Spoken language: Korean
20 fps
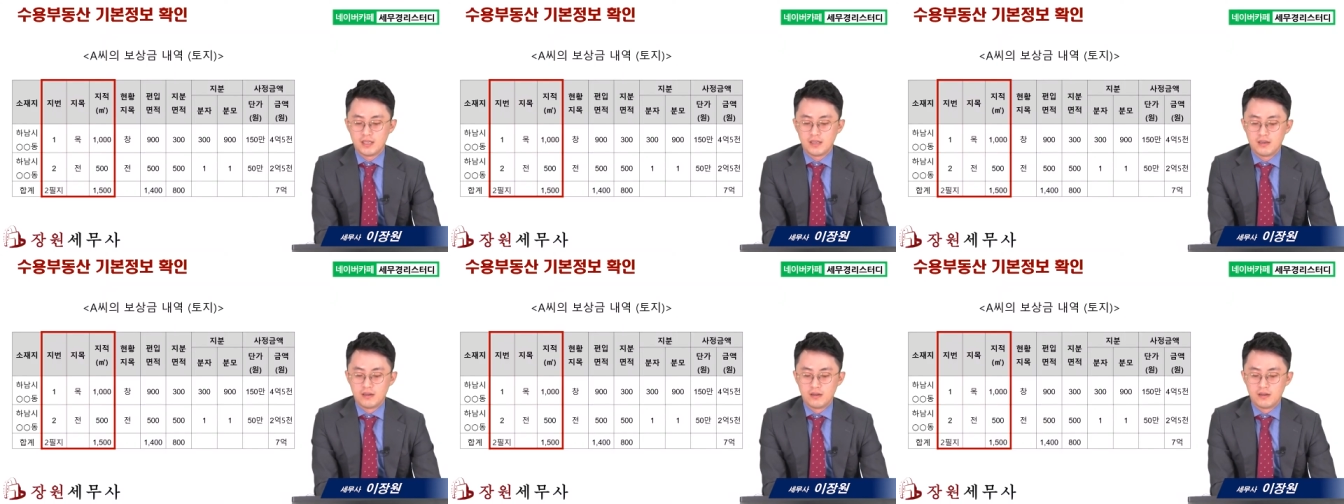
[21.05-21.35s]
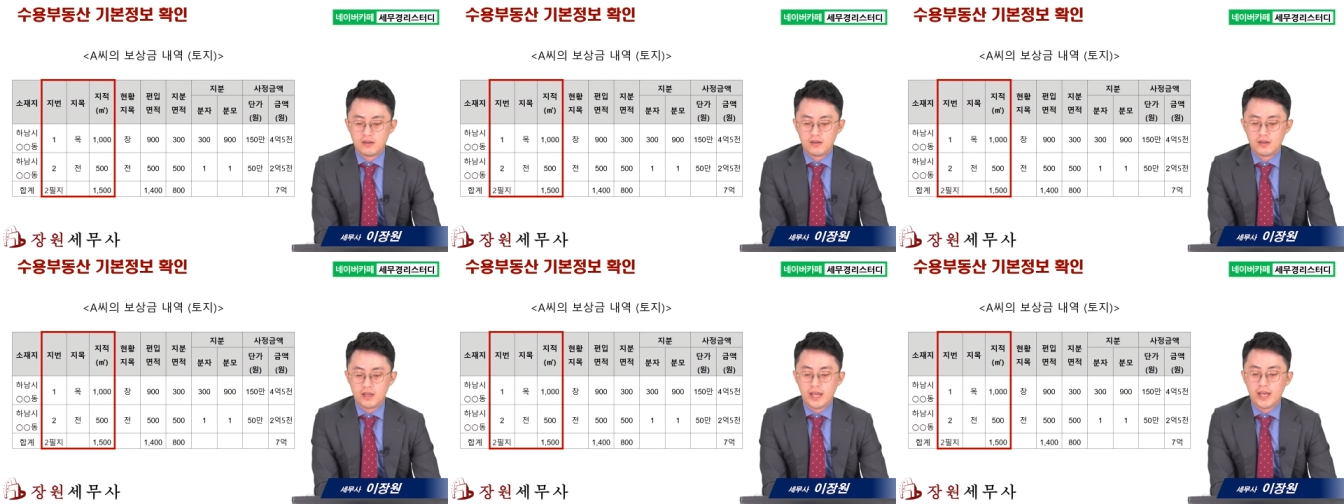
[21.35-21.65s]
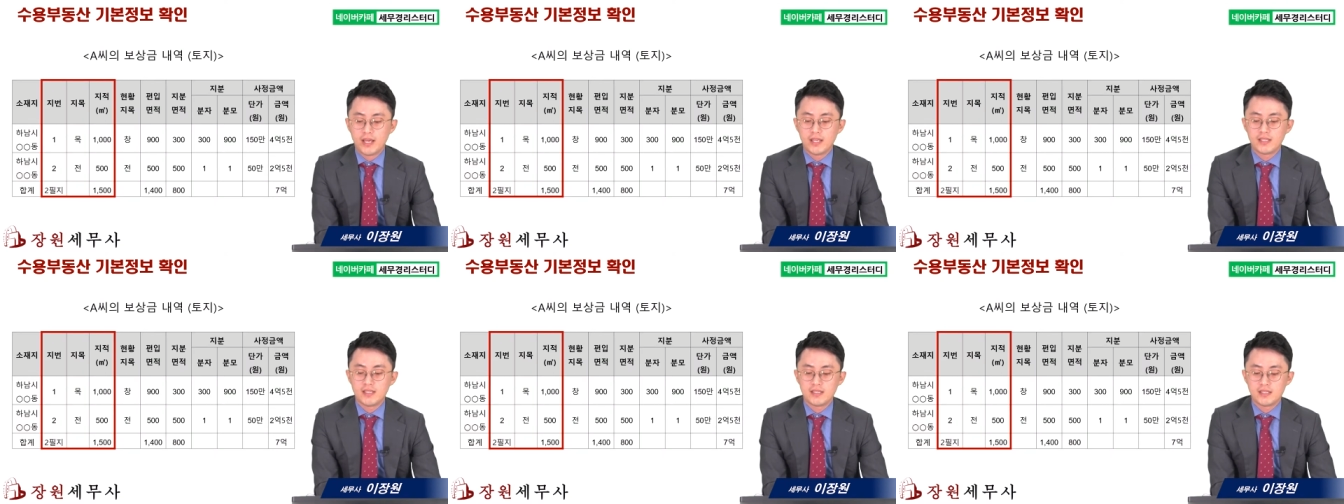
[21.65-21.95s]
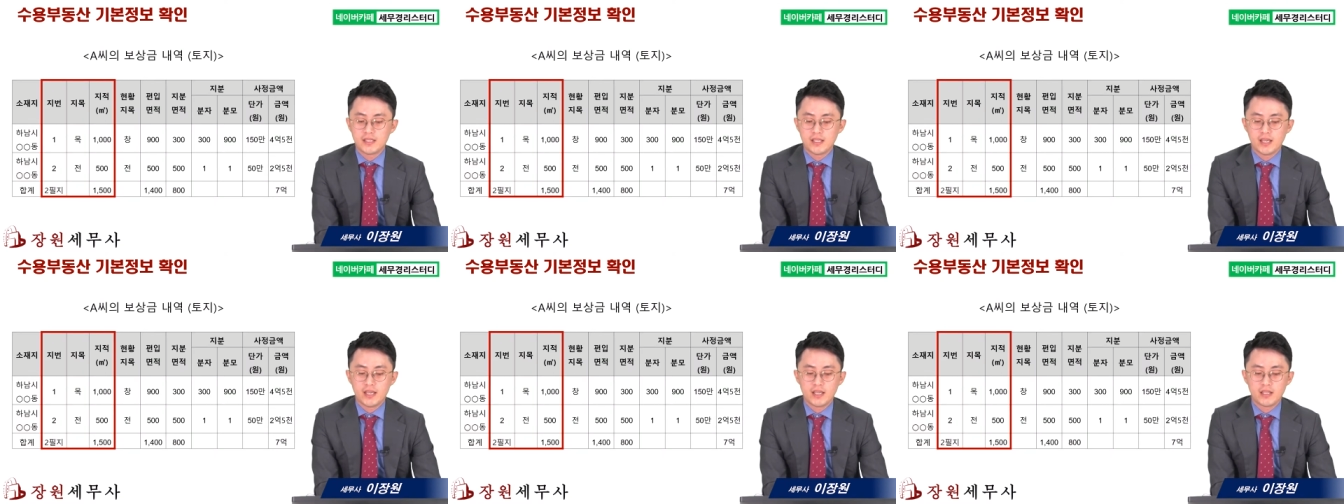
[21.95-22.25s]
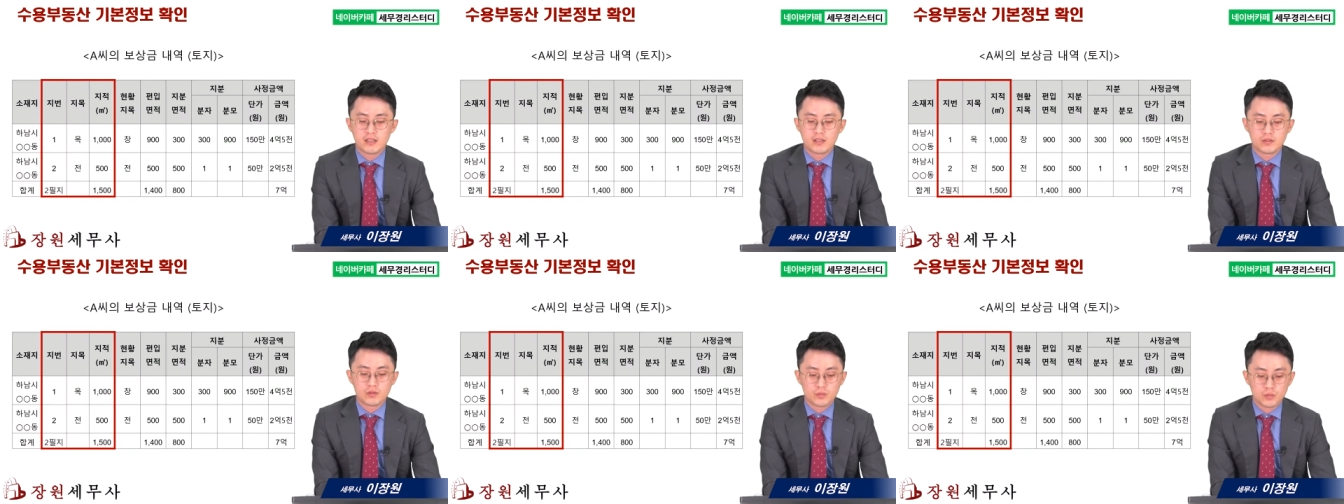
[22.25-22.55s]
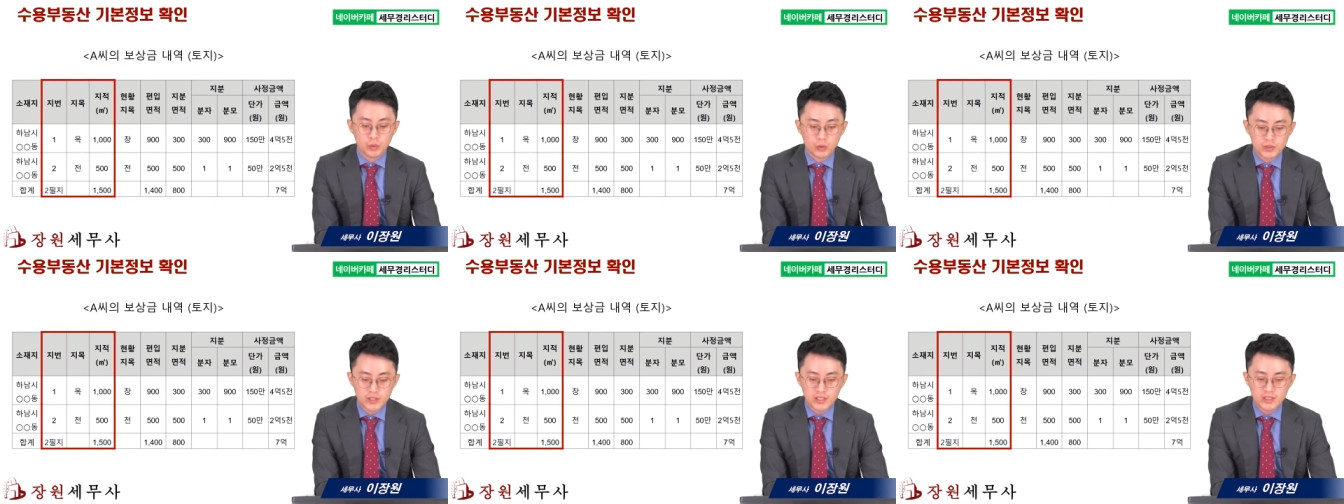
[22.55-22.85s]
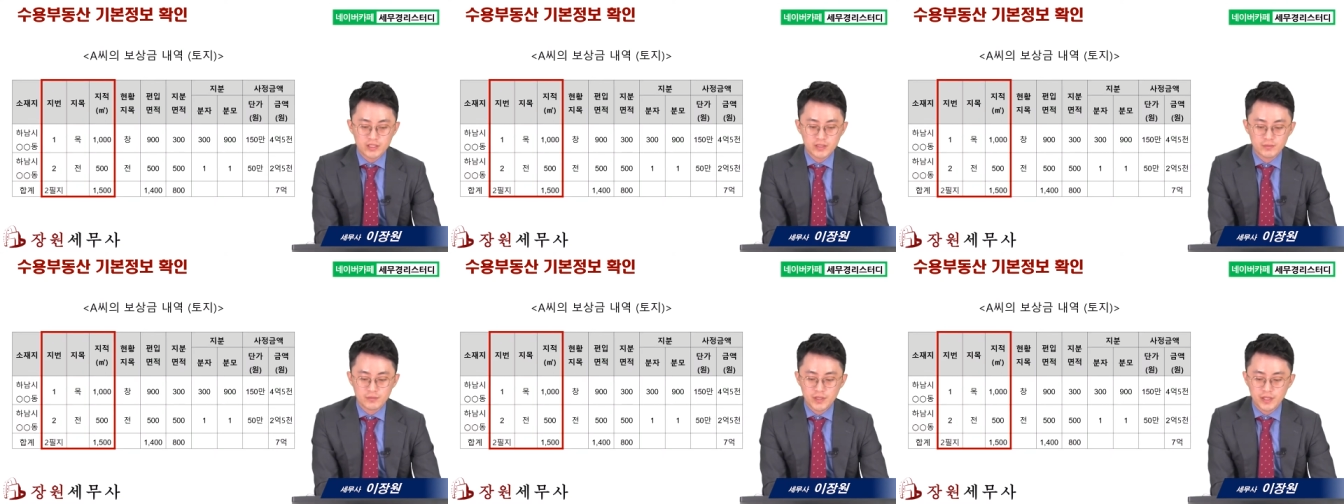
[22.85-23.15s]
어, A씨의
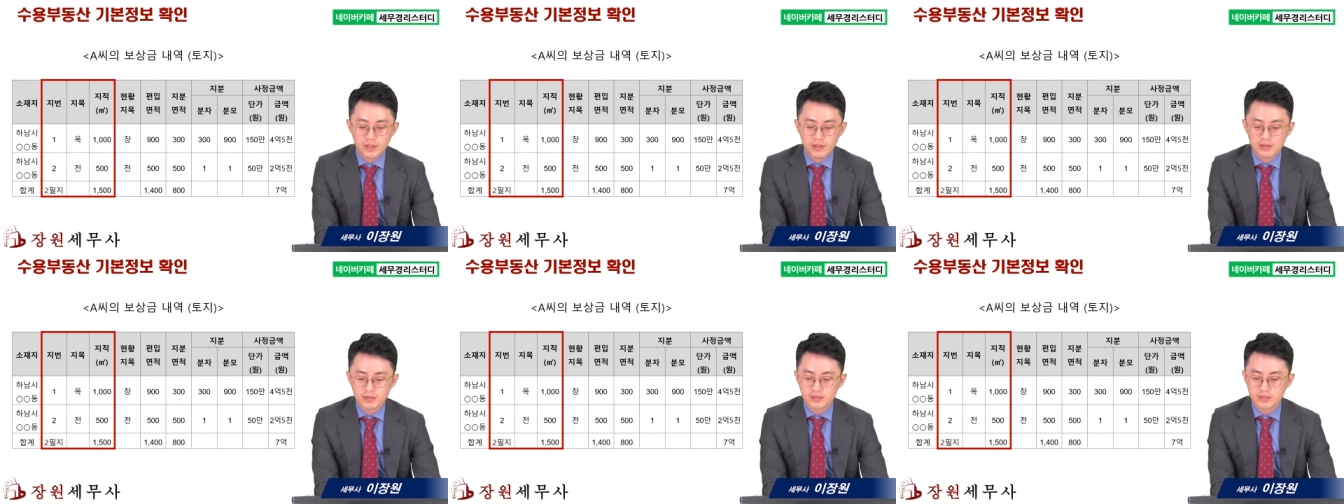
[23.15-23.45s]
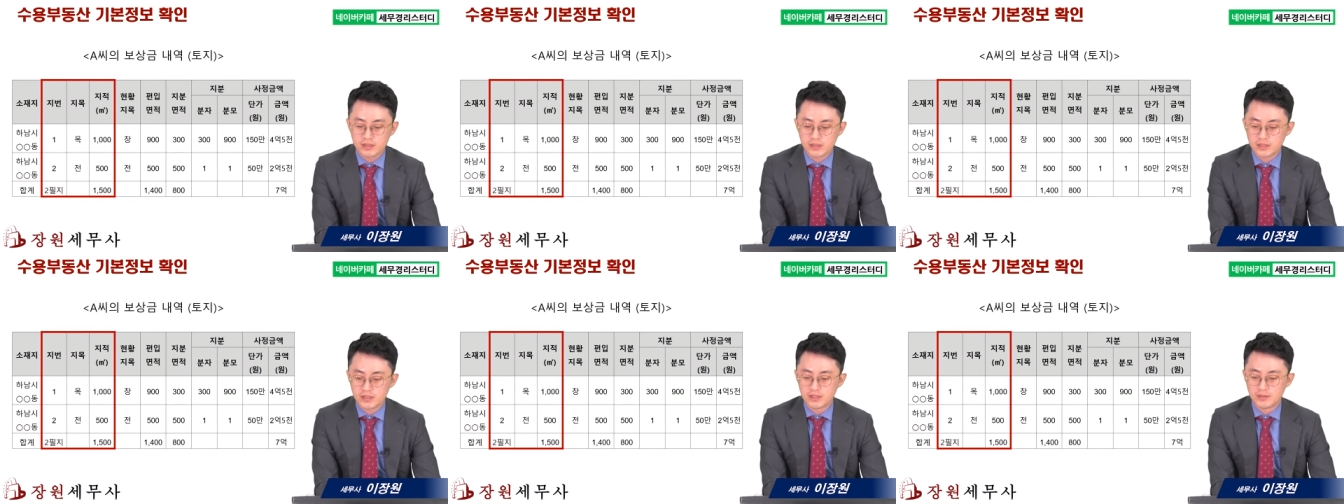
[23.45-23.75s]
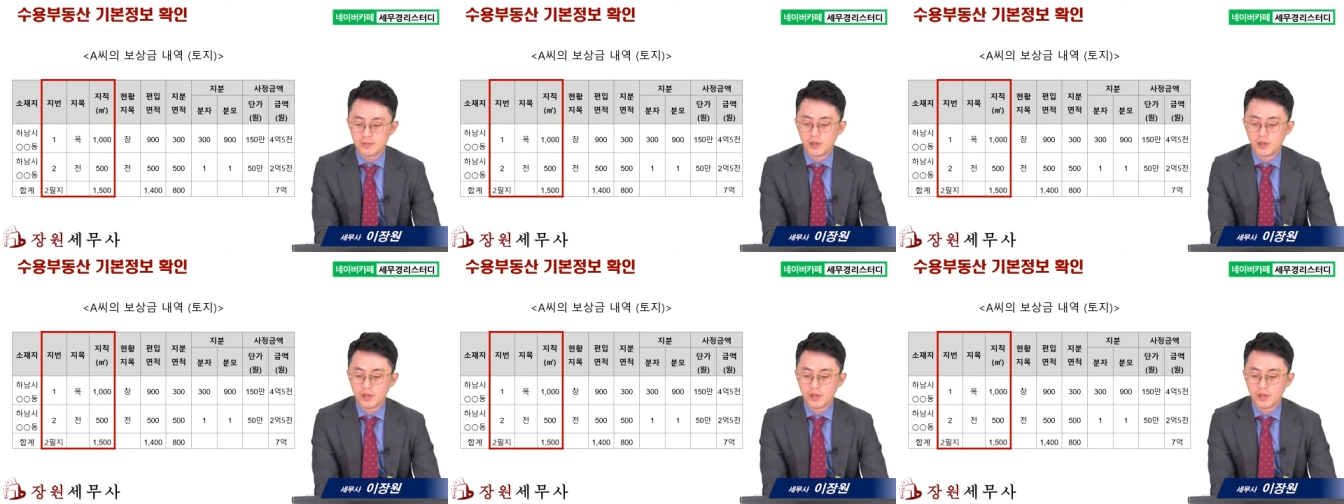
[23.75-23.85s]
보상금 내역 그